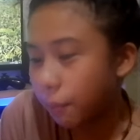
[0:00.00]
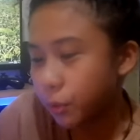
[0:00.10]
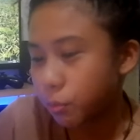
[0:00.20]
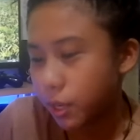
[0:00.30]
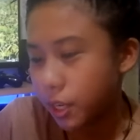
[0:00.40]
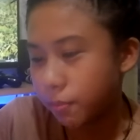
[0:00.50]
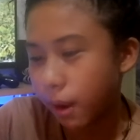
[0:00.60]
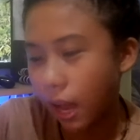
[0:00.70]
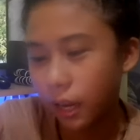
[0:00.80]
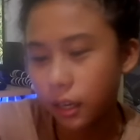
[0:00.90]
Tapos may
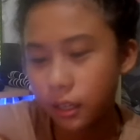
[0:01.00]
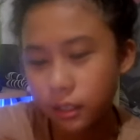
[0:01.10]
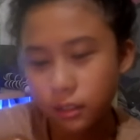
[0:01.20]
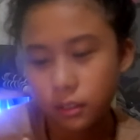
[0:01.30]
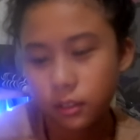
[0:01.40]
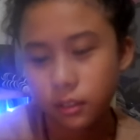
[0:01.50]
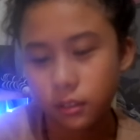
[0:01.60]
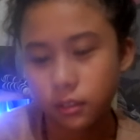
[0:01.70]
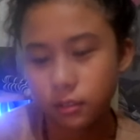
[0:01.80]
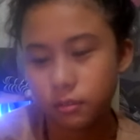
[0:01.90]
blank.
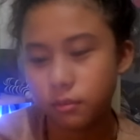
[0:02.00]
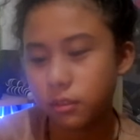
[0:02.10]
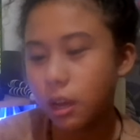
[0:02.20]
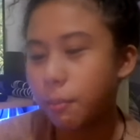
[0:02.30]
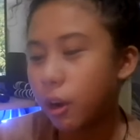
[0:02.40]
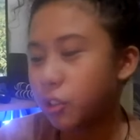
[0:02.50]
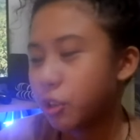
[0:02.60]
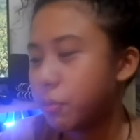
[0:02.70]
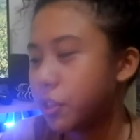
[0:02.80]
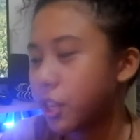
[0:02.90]
Sama ako
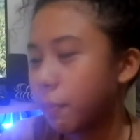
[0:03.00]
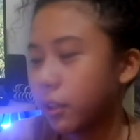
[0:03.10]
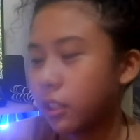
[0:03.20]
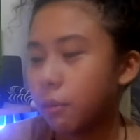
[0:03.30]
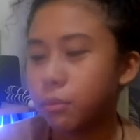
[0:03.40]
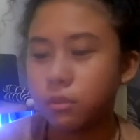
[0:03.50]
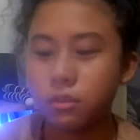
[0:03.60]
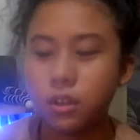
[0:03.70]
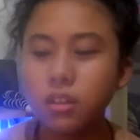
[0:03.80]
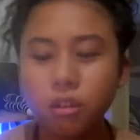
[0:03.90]
sa'yo minsan pagtapos.
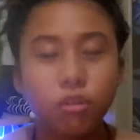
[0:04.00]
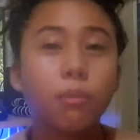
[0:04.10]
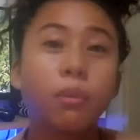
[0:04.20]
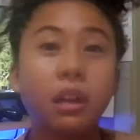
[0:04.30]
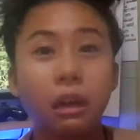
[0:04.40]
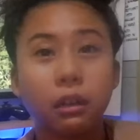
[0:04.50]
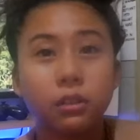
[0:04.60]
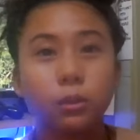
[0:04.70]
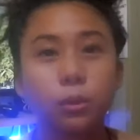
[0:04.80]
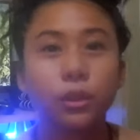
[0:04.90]
Hindi ko na-blank.
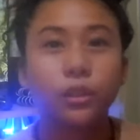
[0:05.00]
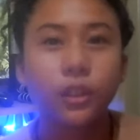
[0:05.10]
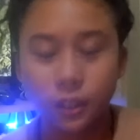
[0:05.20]
So, yun.